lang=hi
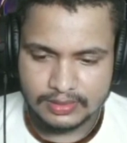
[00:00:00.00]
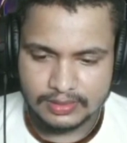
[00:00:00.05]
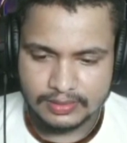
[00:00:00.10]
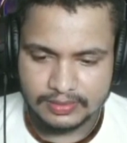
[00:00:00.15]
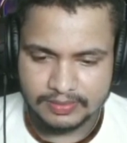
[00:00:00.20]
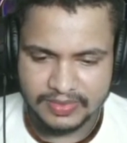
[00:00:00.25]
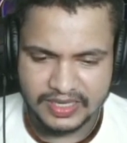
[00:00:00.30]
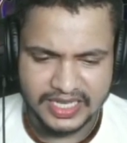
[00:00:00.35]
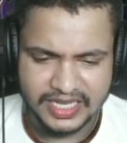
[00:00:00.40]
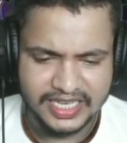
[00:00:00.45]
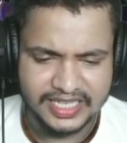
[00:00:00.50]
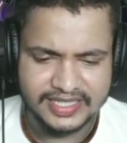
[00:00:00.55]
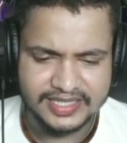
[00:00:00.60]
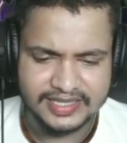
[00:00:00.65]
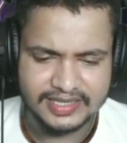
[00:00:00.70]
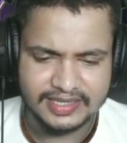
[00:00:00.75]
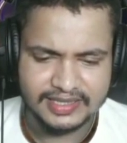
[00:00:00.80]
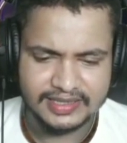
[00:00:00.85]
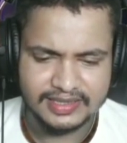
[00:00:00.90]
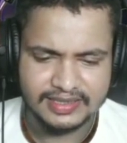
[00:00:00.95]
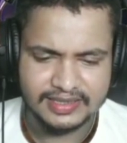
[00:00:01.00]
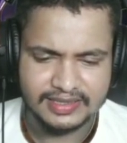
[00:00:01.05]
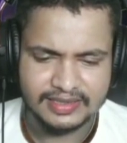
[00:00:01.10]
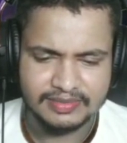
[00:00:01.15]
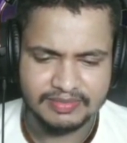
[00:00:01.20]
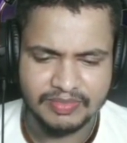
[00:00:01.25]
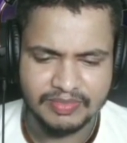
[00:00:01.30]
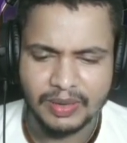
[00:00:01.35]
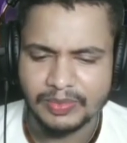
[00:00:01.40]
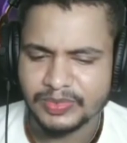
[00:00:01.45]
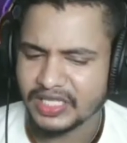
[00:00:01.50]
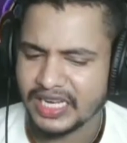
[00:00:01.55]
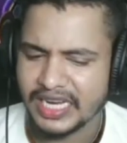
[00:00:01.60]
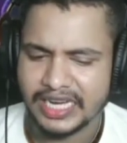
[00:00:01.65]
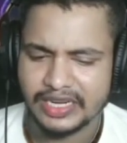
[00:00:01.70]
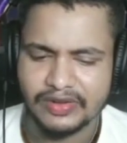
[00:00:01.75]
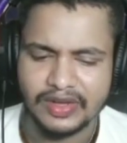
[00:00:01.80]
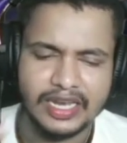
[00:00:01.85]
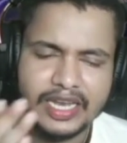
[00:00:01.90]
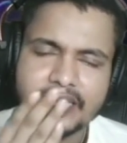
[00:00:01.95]
प्लीज पबजी लाइट
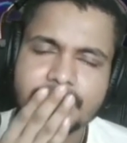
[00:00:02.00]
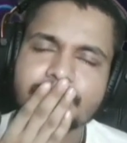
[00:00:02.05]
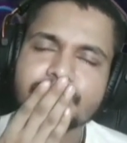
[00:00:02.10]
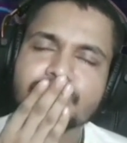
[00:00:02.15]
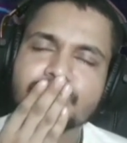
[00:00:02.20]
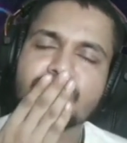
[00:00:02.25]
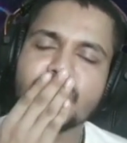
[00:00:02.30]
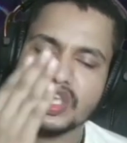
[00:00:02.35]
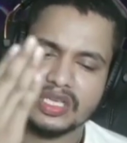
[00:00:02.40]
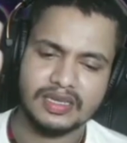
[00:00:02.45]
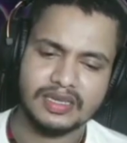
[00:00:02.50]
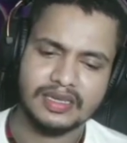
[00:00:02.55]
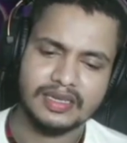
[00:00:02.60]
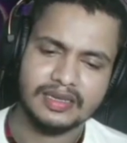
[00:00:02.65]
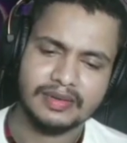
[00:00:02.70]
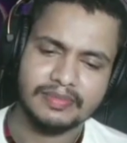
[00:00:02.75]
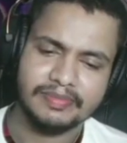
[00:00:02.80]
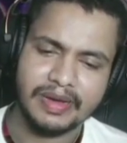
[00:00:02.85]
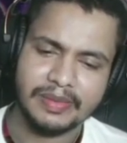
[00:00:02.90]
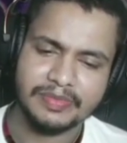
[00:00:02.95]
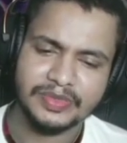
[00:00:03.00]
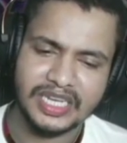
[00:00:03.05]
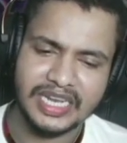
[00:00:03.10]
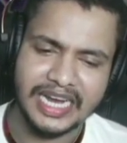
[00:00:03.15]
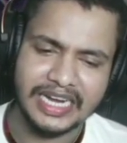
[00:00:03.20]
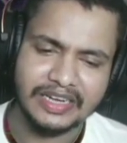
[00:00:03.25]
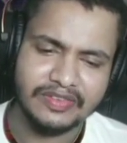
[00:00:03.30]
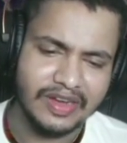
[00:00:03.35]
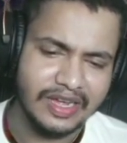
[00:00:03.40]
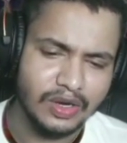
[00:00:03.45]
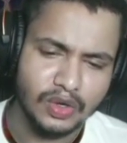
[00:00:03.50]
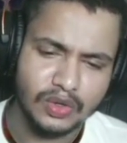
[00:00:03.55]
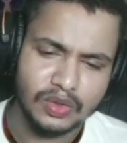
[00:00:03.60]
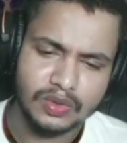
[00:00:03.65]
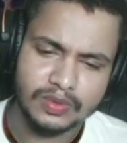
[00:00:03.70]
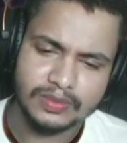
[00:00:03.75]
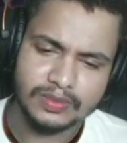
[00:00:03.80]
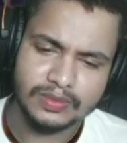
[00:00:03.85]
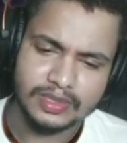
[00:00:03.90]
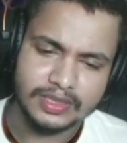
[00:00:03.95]
वाले पबजी लाइट वालो
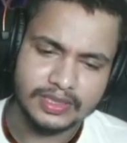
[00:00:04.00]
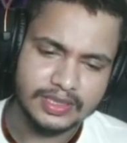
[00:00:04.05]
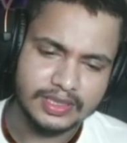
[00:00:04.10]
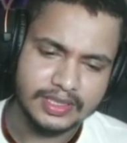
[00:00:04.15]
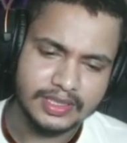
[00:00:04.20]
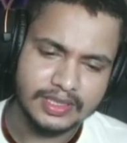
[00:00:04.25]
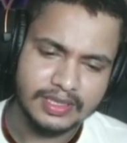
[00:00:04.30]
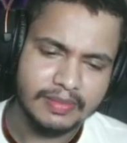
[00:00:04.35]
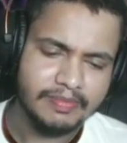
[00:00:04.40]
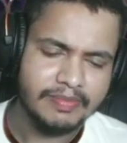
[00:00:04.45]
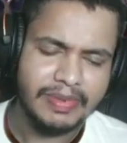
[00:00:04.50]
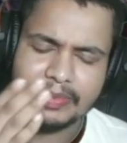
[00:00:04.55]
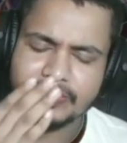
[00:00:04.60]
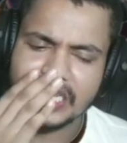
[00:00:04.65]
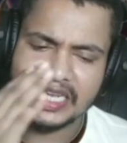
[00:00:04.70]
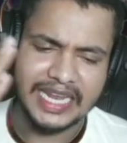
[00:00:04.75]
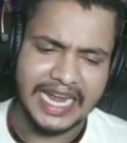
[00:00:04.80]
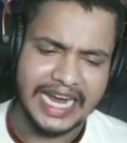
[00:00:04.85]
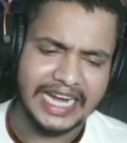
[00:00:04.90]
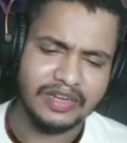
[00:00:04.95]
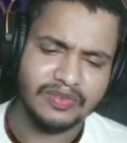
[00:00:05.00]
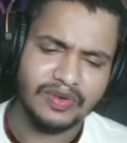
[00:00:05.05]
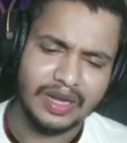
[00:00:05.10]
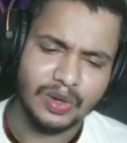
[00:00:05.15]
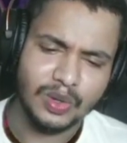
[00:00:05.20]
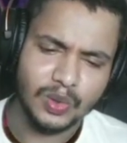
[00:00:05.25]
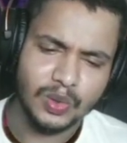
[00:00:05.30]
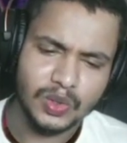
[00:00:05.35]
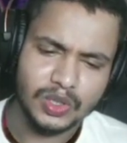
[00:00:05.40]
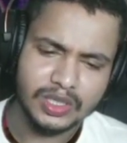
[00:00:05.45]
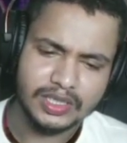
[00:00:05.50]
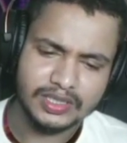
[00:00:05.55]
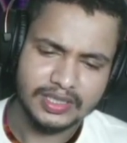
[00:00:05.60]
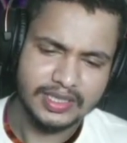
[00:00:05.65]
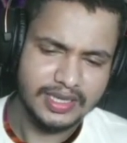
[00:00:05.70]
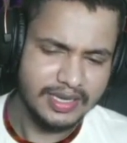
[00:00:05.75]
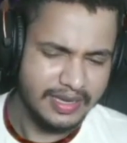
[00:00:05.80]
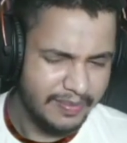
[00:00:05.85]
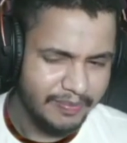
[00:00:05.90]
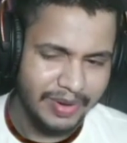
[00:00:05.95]
पबजी लाइट वालो
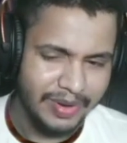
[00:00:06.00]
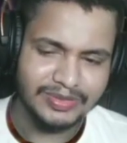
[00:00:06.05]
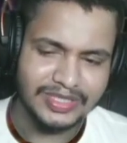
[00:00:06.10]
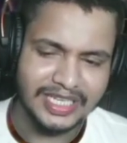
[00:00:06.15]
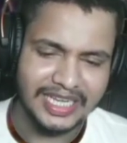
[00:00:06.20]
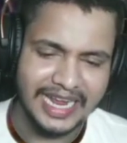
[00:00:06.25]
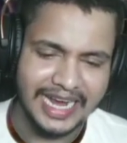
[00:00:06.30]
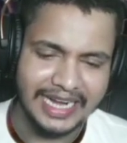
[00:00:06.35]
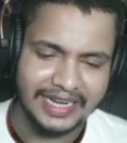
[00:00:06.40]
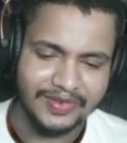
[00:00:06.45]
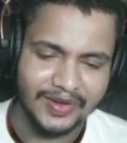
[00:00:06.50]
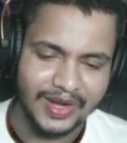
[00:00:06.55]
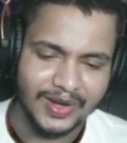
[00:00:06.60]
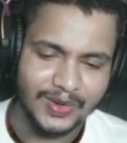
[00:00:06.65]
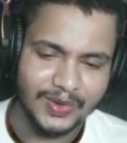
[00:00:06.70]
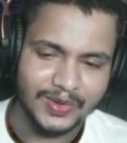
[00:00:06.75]
पबजी लाइट वालो